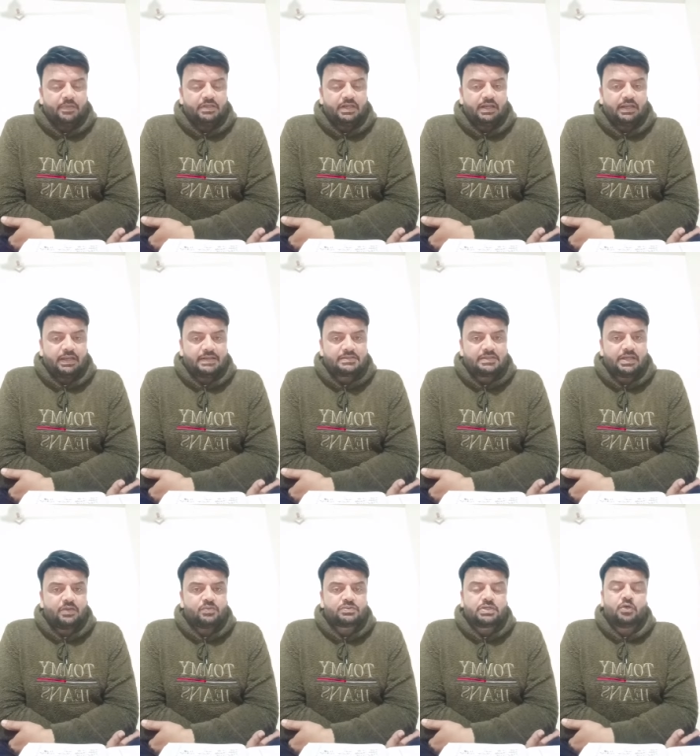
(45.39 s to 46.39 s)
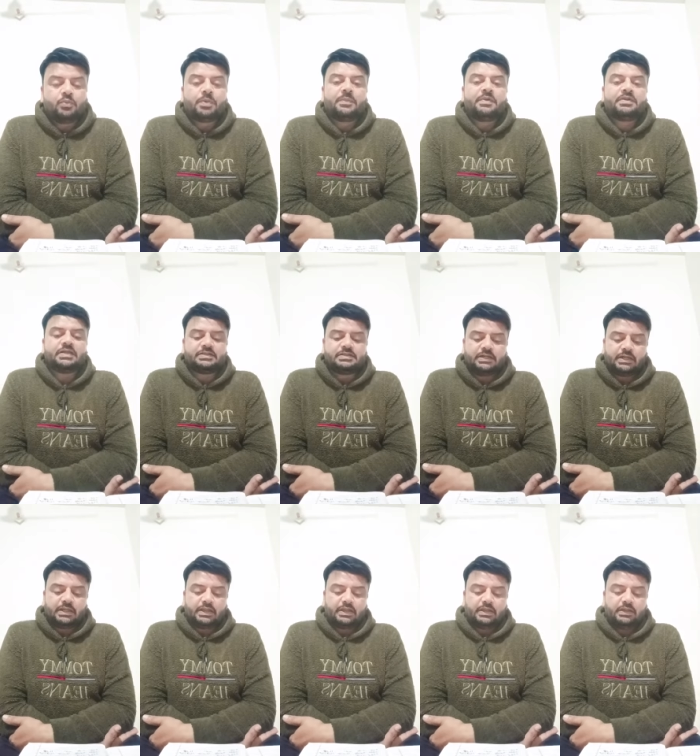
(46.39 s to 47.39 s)
बाजार कैसे रहे उसके ऊपर भी चर्चा
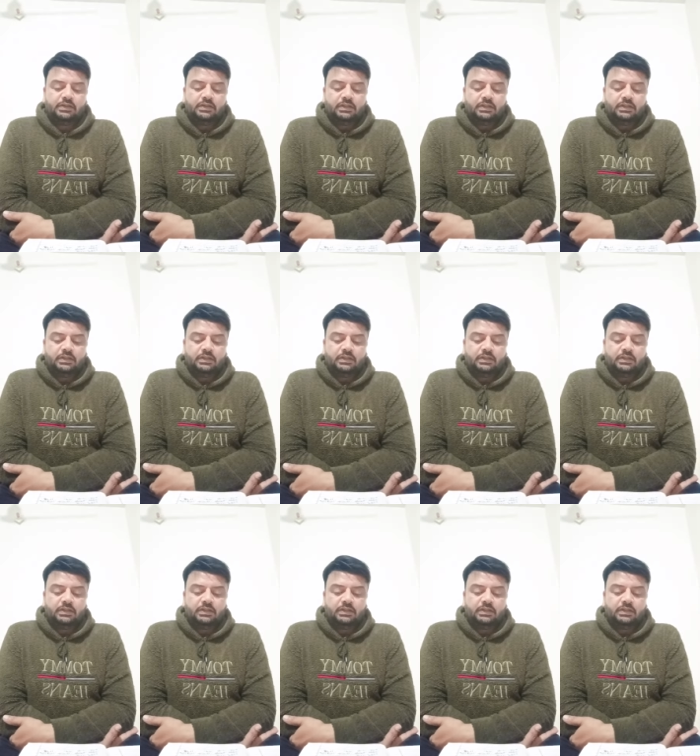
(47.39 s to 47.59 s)
करेंगे